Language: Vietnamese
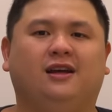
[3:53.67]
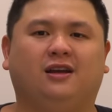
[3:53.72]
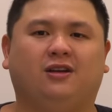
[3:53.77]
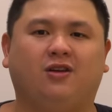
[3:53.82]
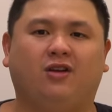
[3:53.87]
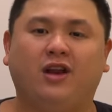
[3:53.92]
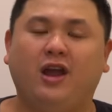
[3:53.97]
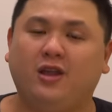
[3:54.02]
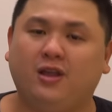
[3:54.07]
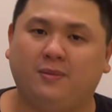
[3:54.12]

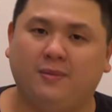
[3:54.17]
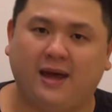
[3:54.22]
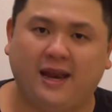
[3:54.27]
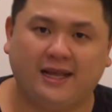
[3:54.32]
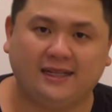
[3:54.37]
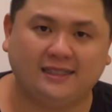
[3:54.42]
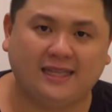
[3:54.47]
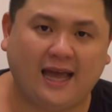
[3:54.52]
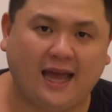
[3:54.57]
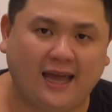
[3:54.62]
còn nếu như bạn
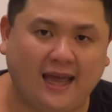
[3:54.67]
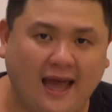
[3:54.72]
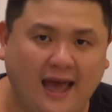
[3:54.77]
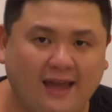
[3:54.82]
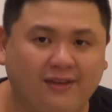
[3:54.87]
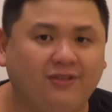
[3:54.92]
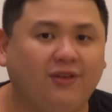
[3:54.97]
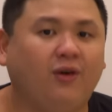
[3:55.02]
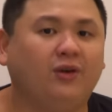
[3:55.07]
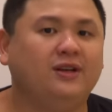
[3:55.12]
đang xài
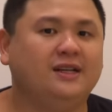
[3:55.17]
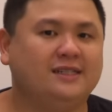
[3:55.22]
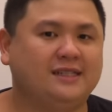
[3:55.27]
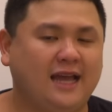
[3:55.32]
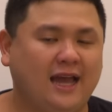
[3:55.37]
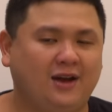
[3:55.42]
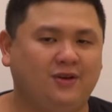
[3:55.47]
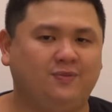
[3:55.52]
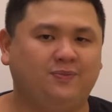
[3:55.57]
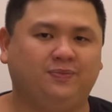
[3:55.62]
iPhone thì
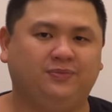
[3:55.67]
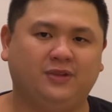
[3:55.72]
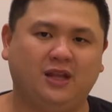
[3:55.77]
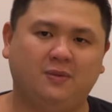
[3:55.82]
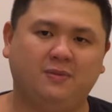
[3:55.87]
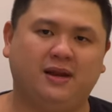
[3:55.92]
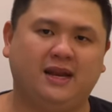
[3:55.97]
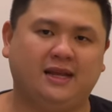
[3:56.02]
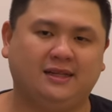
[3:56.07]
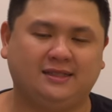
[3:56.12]
sao nếu
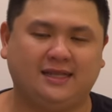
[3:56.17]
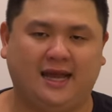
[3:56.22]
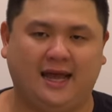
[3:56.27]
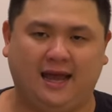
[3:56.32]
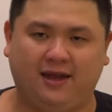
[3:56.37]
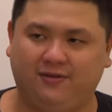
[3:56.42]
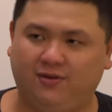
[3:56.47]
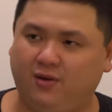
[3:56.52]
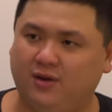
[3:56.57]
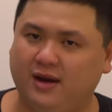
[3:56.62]
bạn đang
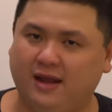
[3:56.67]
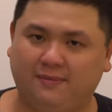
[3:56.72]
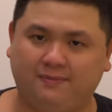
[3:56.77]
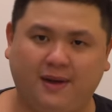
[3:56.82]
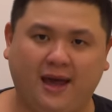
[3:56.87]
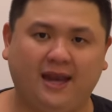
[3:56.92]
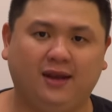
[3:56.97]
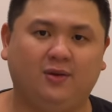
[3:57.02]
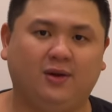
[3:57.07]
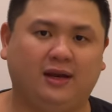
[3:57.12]
xài iPhone
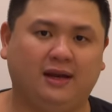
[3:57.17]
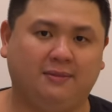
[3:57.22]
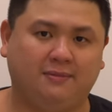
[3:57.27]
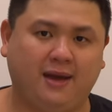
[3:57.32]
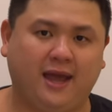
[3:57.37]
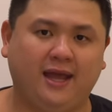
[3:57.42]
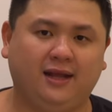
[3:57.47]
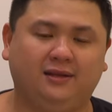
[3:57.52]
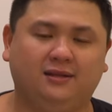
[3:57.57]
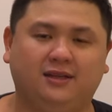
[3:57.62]
iPad hoặc là
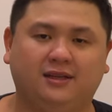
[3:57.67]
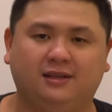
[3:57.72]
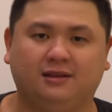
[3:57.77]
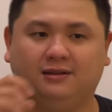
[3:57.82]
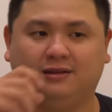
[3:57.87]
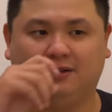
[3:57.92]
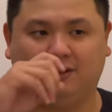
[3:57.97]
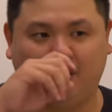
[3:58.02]
Mac thì